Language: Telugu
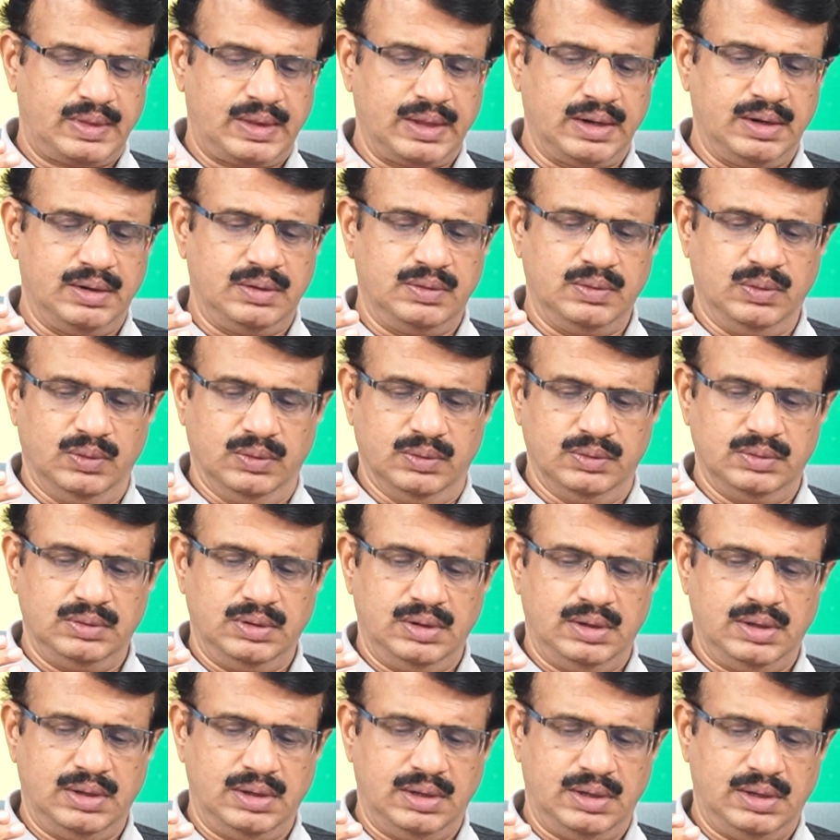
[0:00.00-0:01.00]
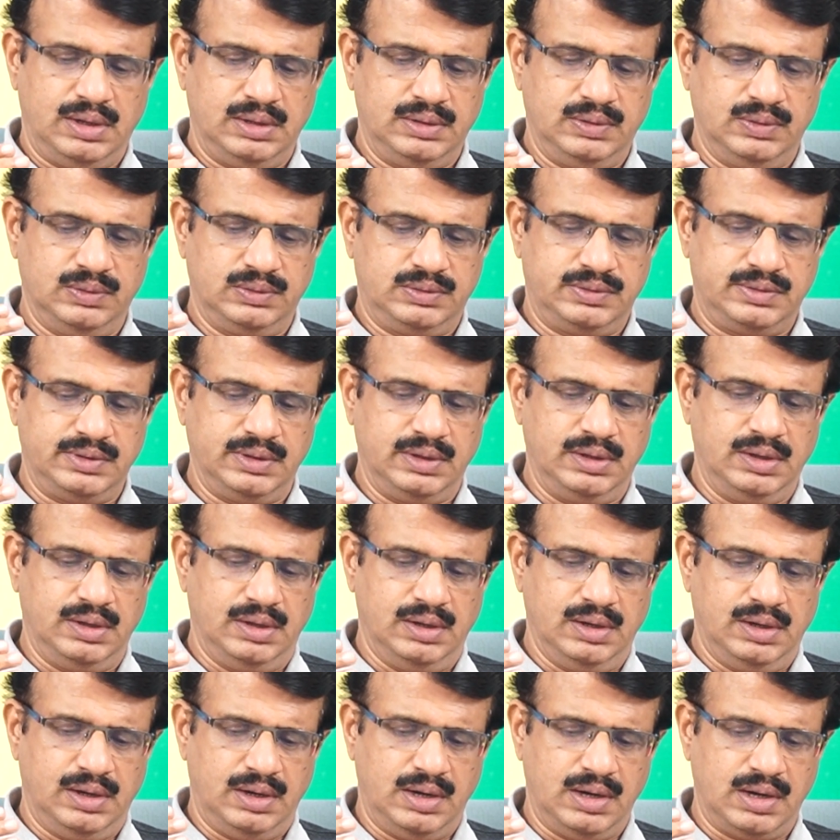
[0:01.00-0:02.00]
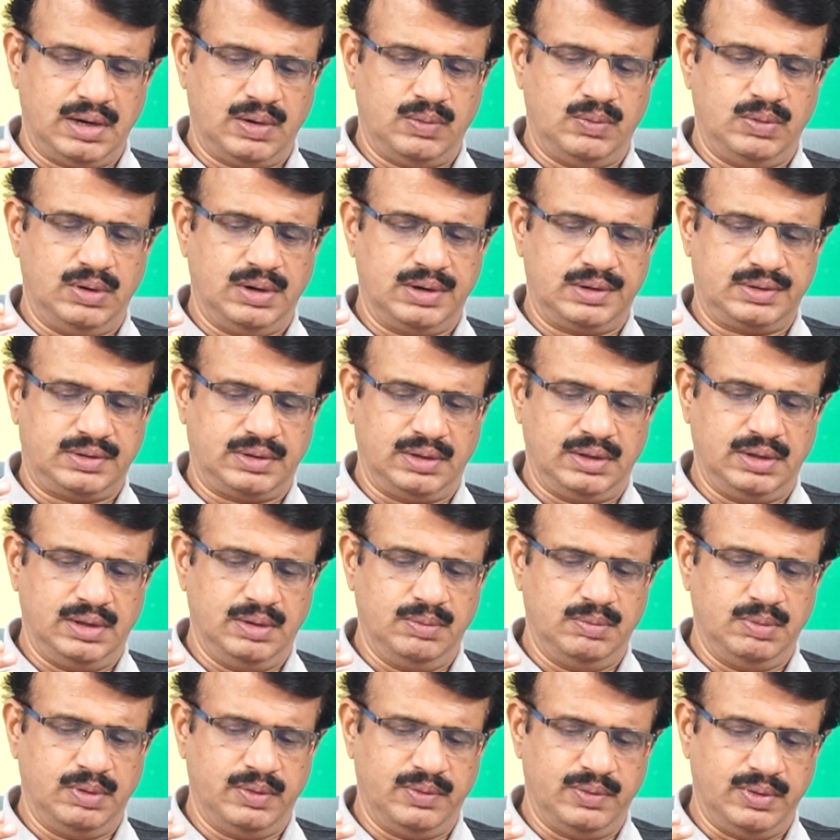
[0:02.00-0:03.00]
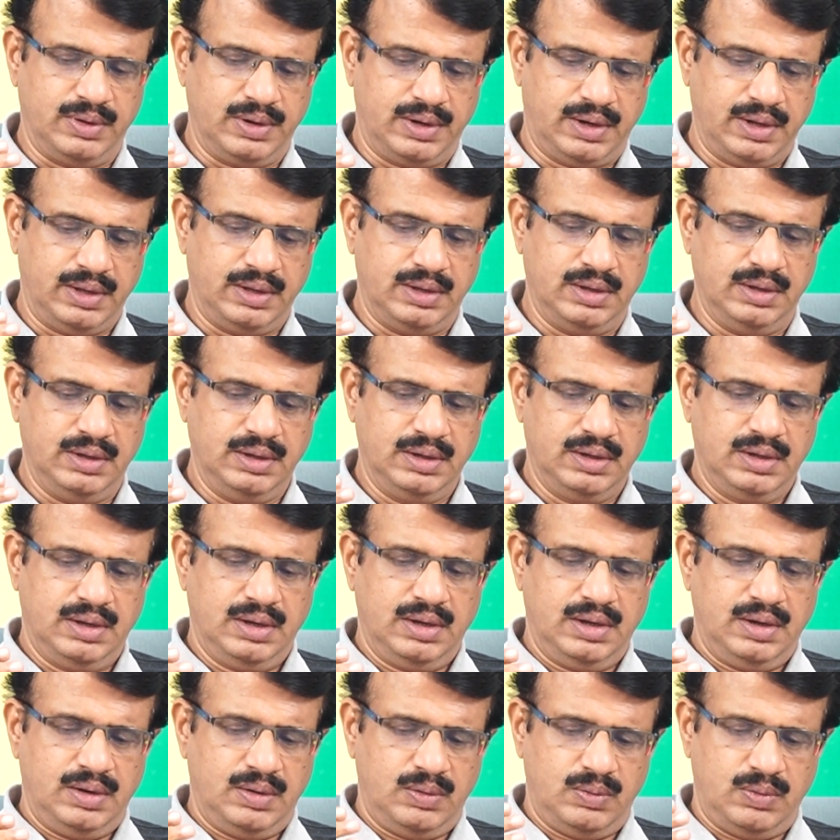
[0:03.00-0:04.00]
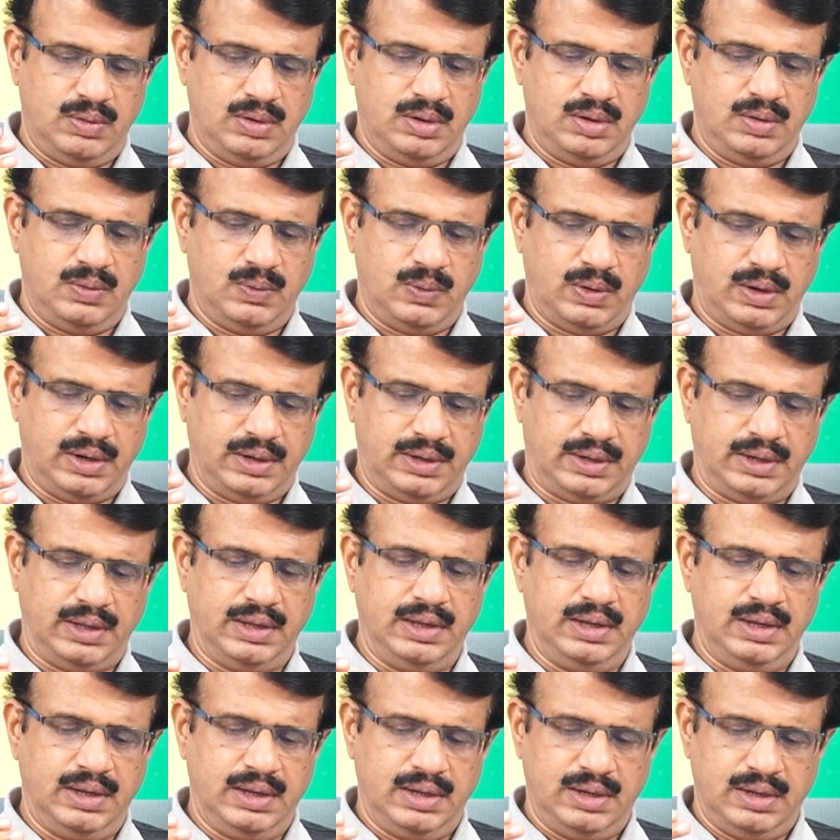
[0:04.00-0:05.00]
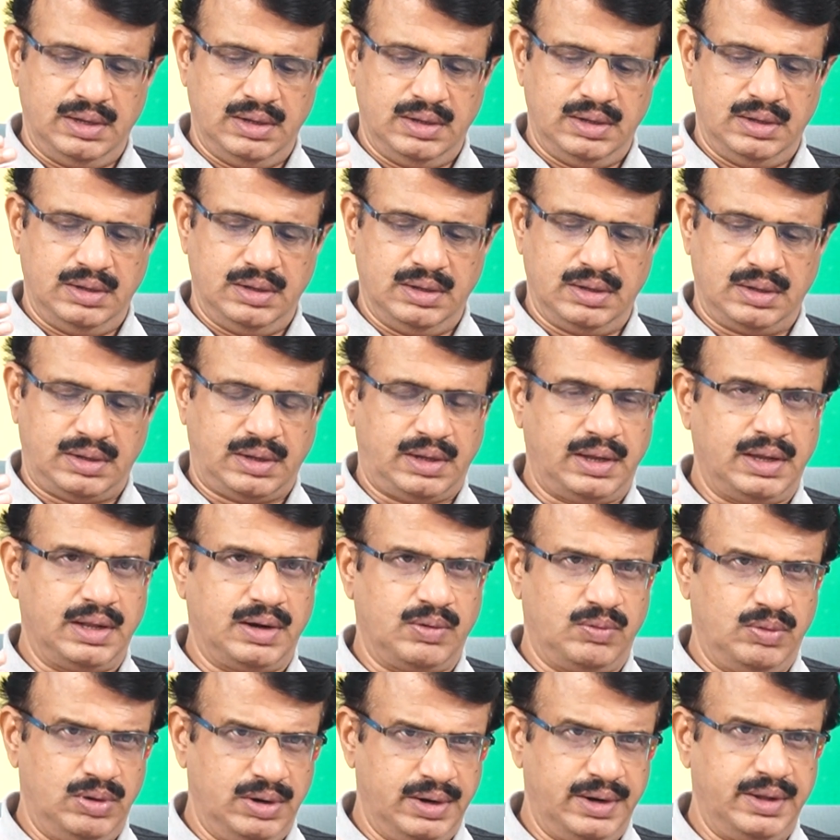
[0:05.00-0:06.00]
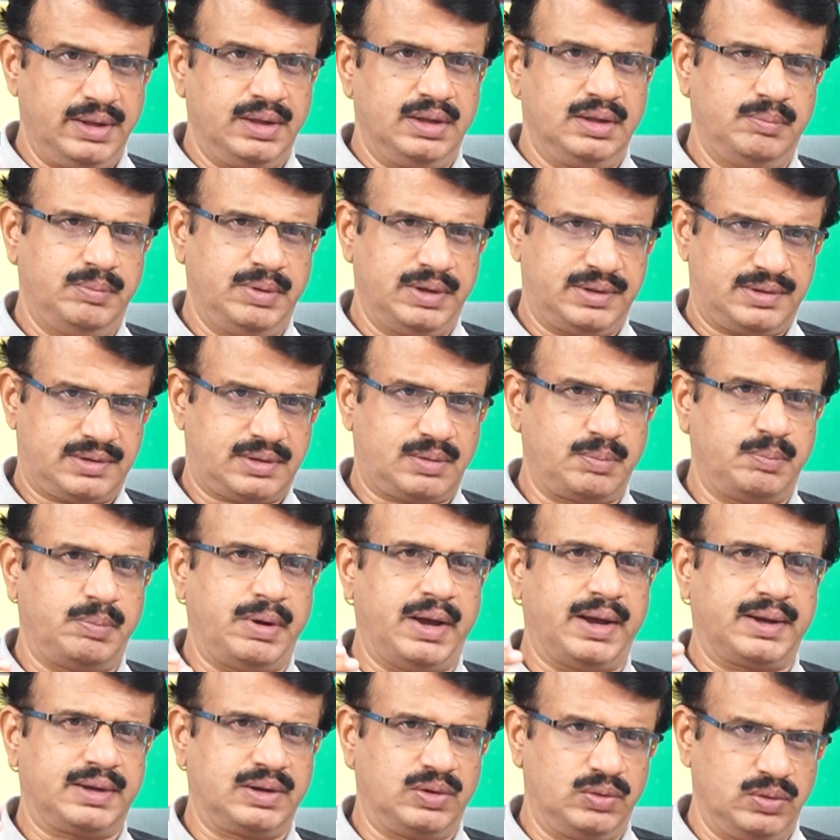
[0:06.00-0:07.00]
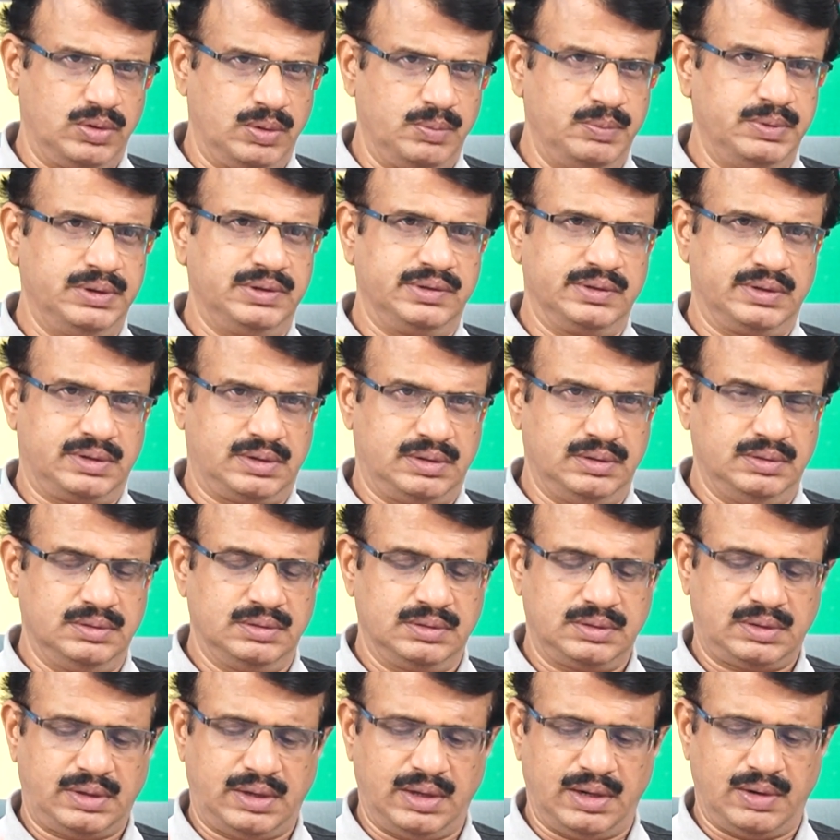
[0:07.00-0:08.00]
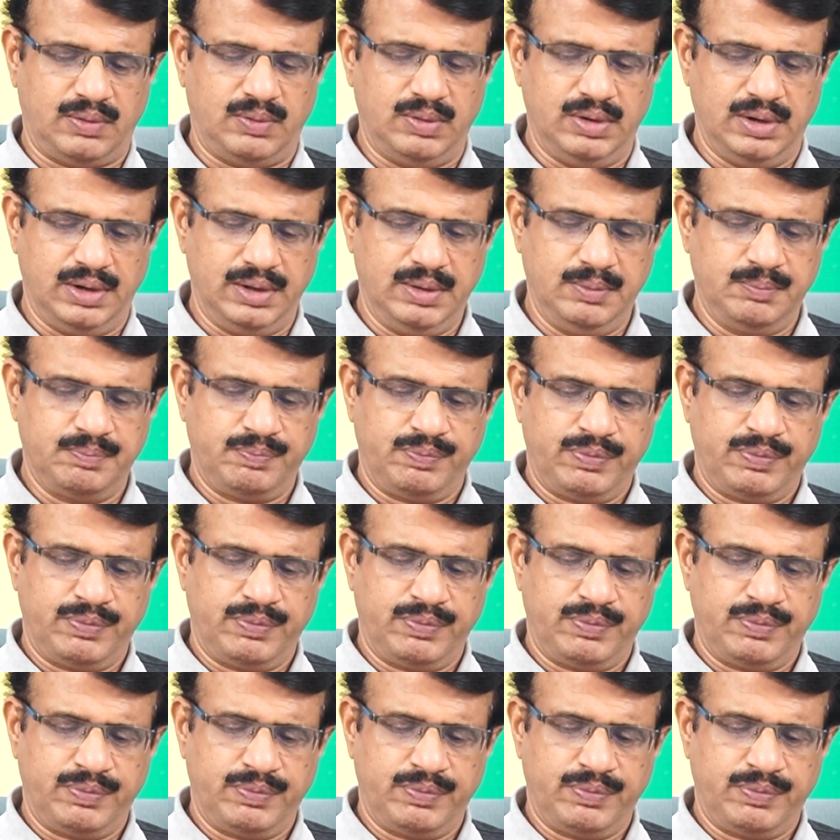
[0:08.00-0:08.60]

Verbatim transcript: తెలుగులో అది వచ్చి ఆరు అవార్డ్స్ ఏవేవి అంటే ఒకటి కీరవాణి బెస్ట్ బ్యాక్గ్రౌండ్ మ్యూజిక్ కీరవాణి